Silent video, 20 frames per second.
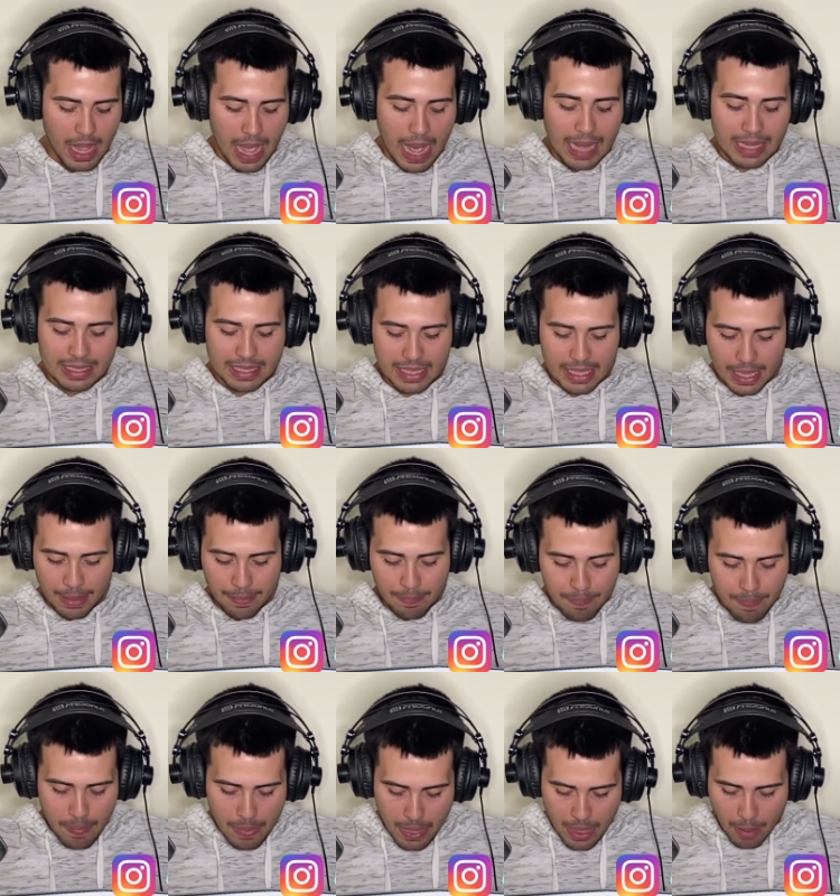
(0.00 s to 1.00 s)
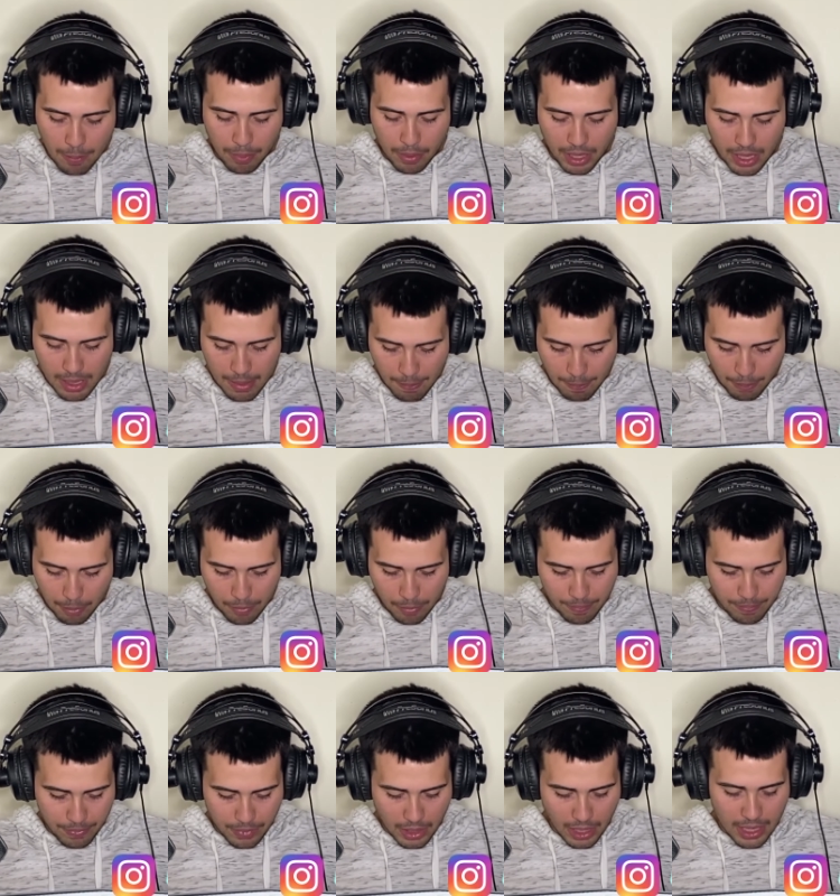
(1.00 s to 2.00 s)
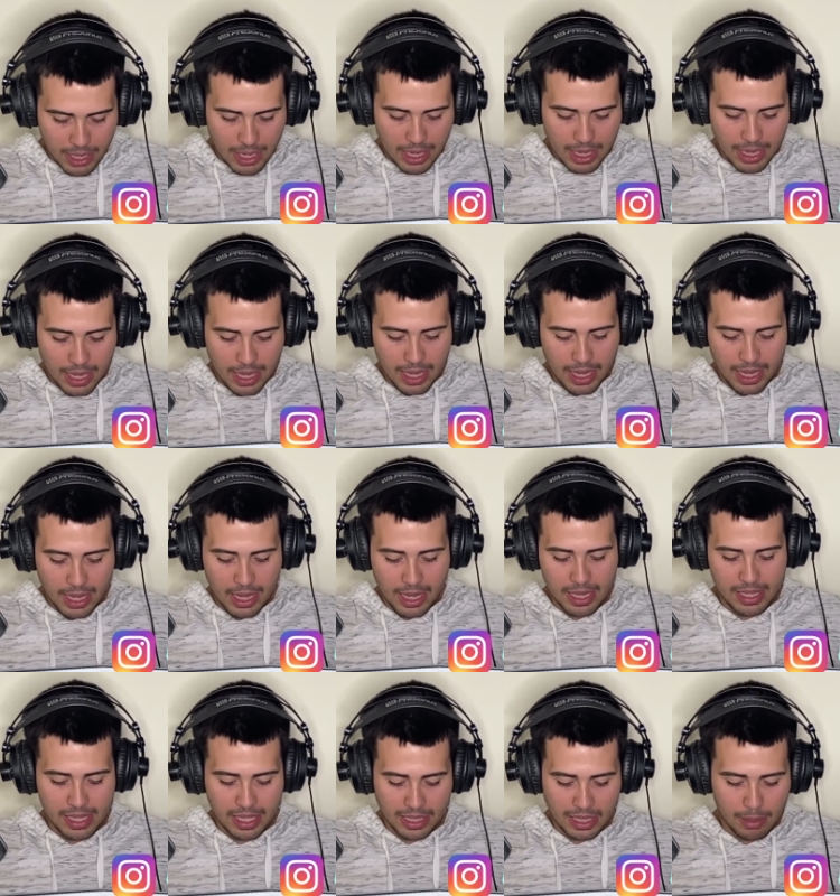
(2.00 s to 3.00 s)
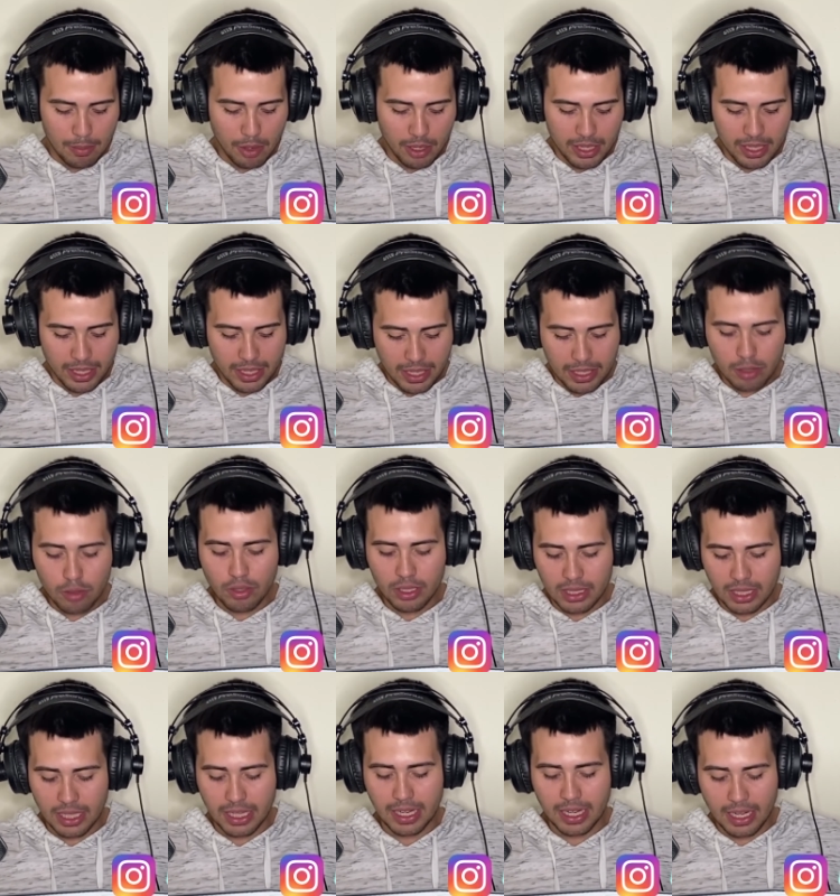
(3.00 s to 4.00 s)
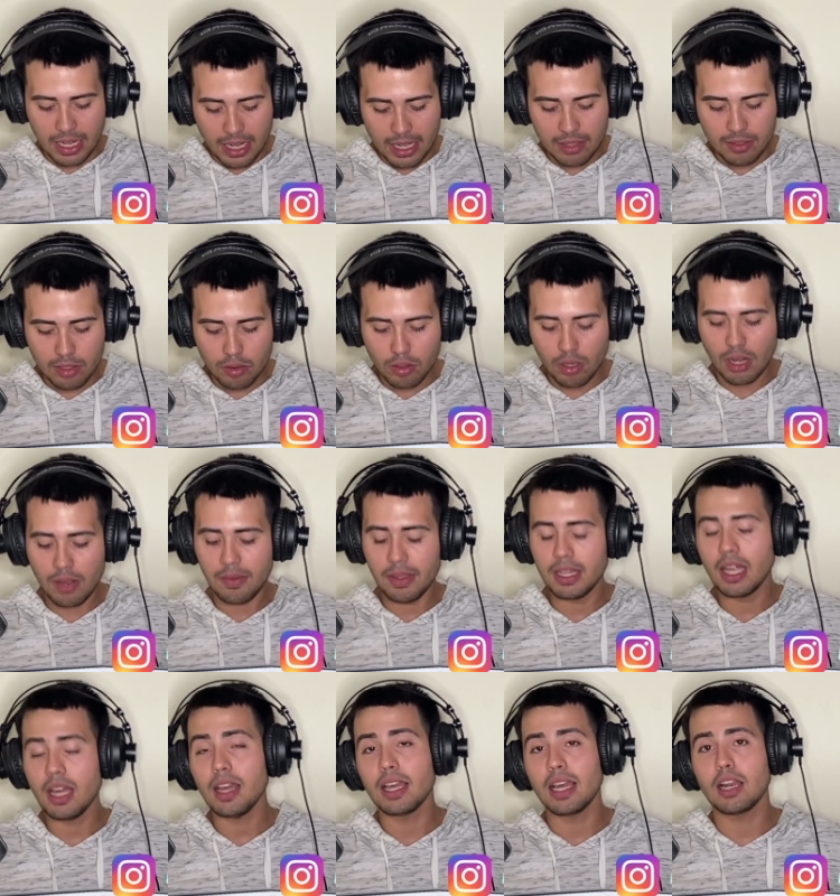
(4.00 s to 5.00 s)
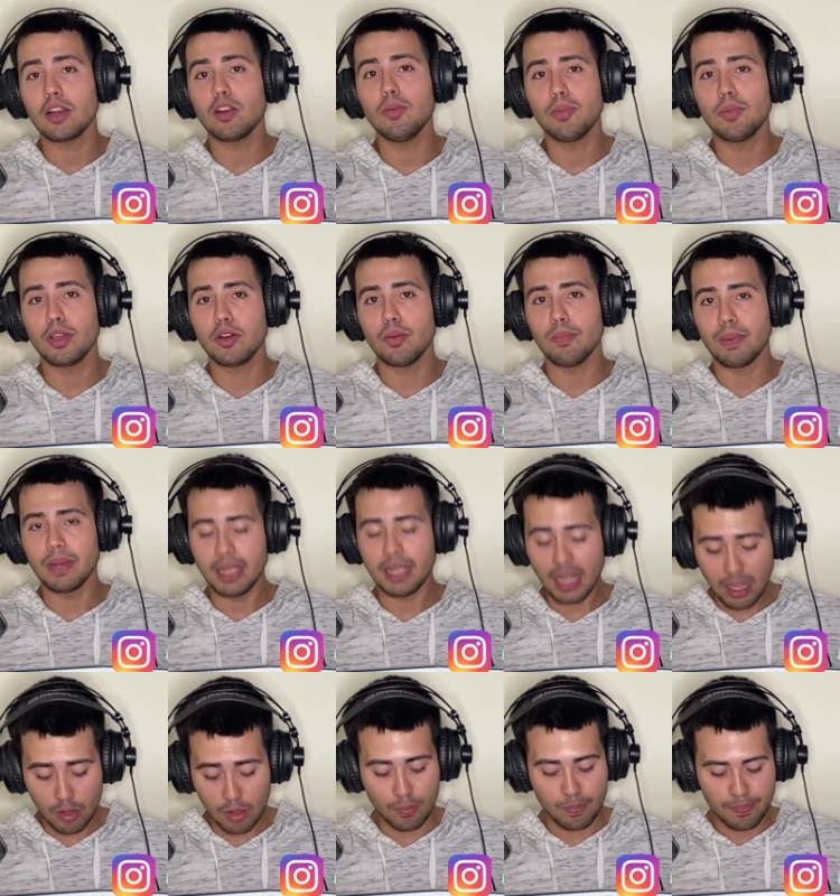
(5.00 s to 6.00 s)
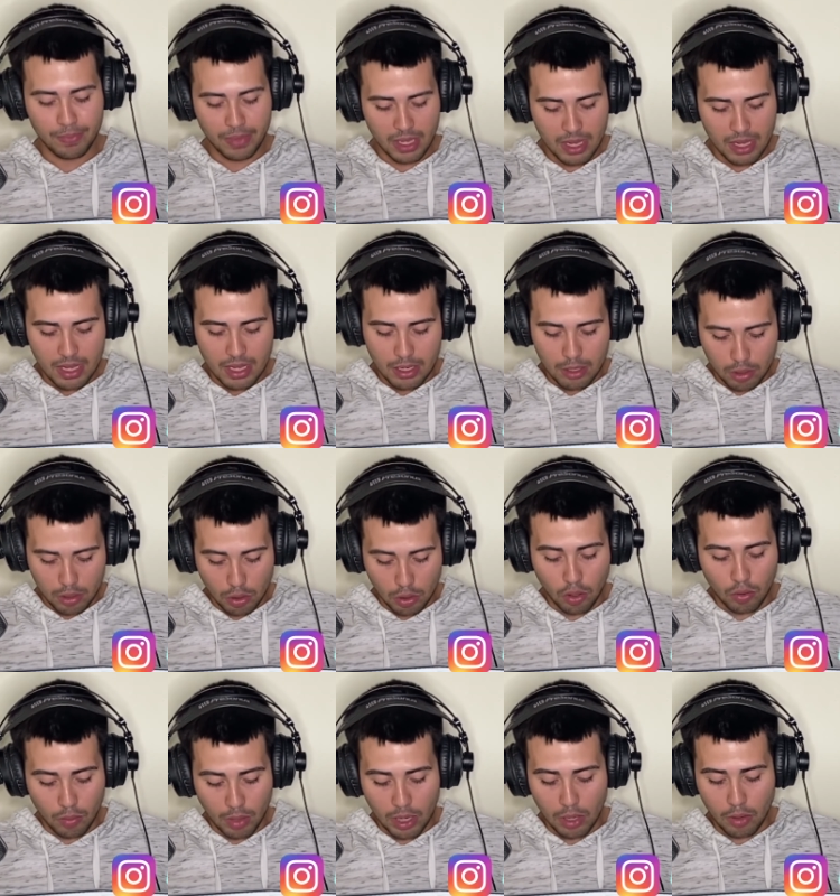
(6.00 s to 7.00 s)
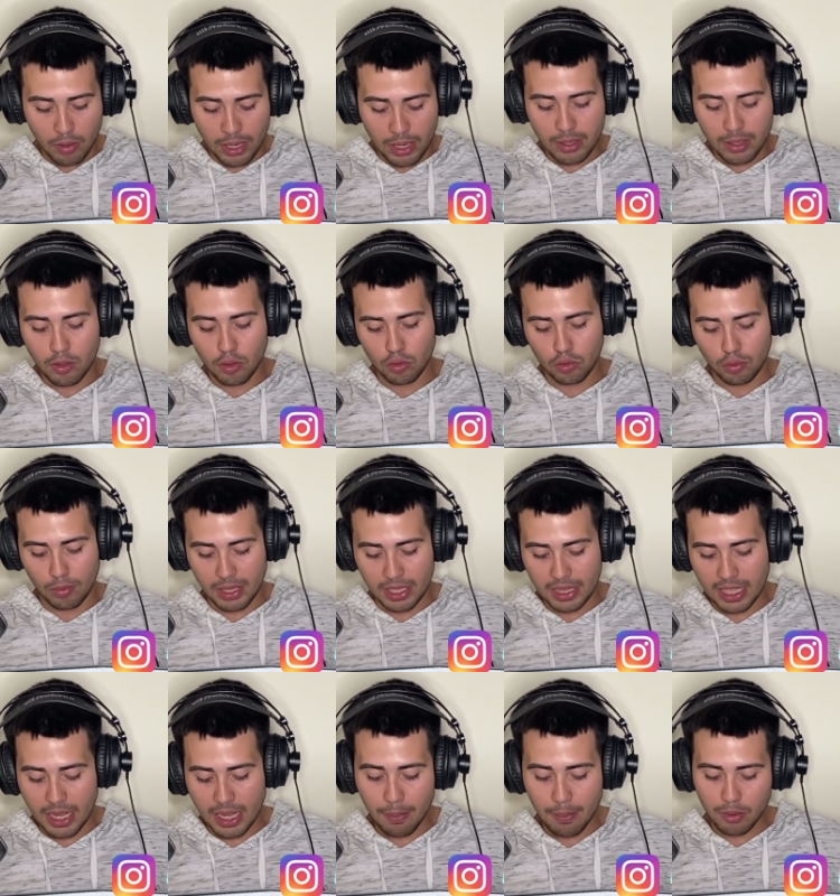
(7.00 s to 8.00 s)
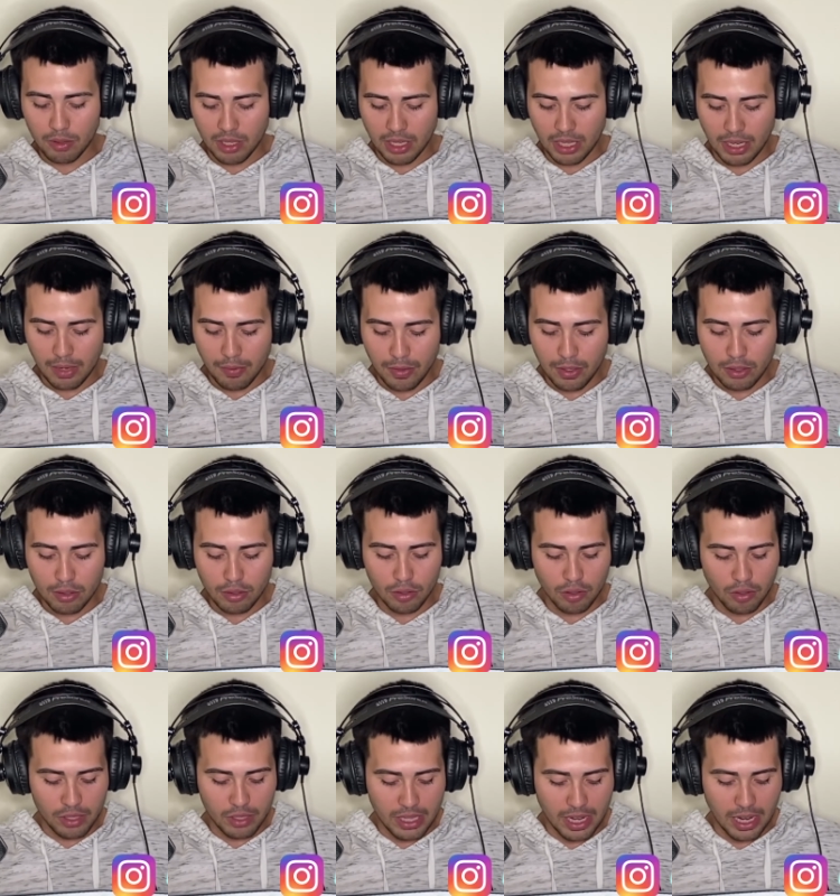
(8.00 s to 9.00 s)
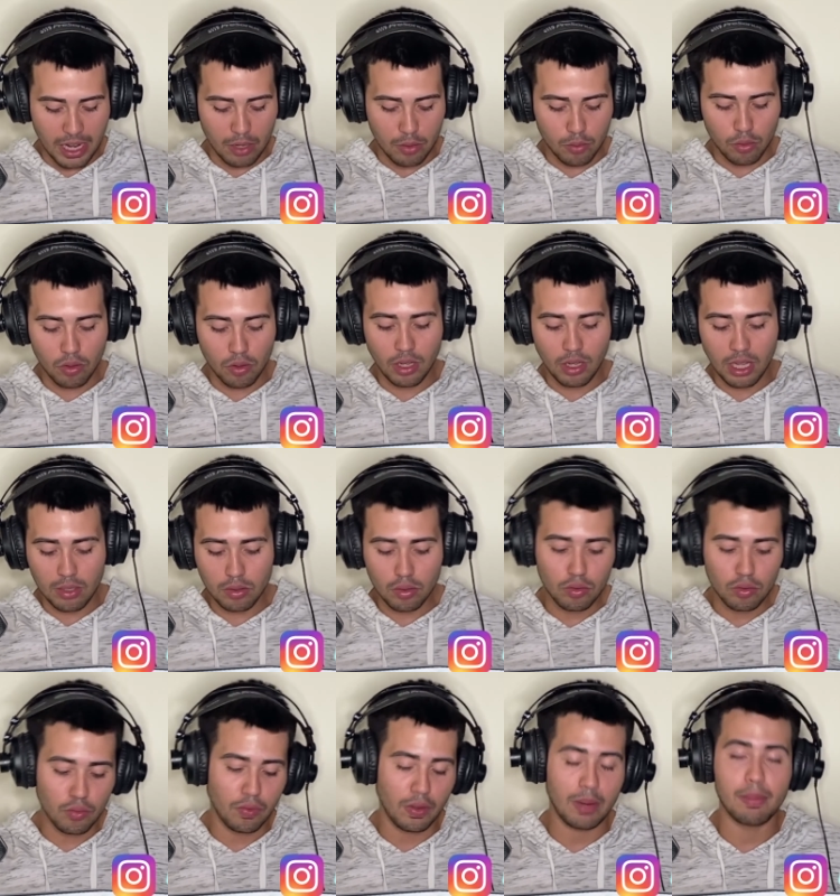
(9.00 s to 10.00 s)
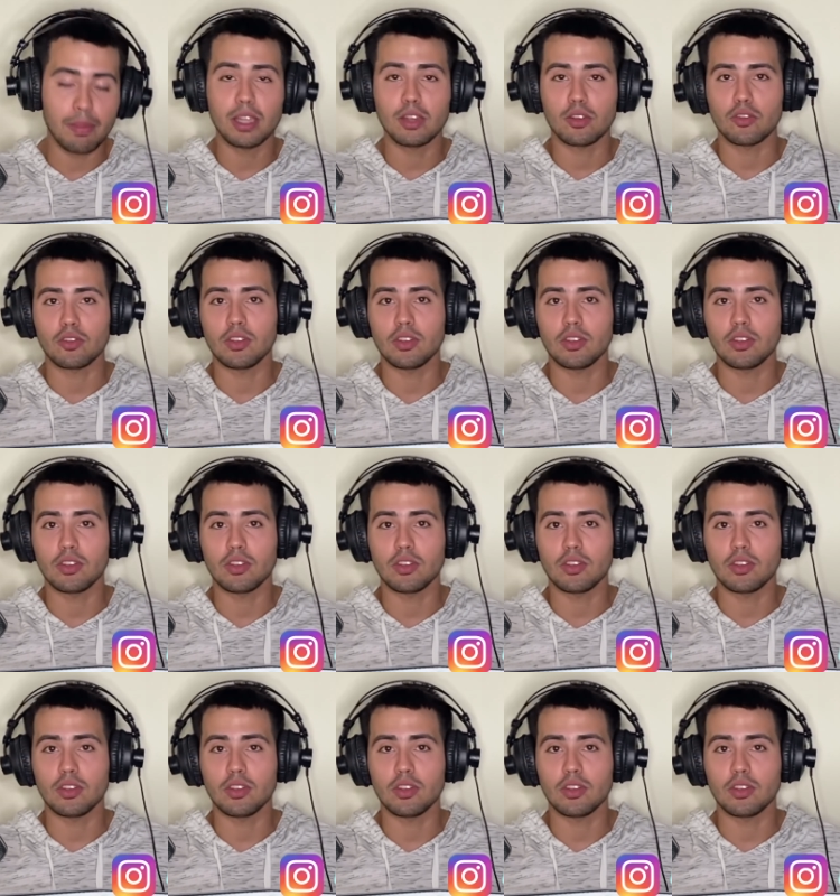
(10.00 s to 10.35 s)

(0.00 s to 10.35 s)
Así que por ejemplo, eh, ya tenemos aquí escrito que tener éxito en la vida es algo muy complicado, lo cual lo es, consume tiempo, sacrificio y en algunos casos sufrimiento.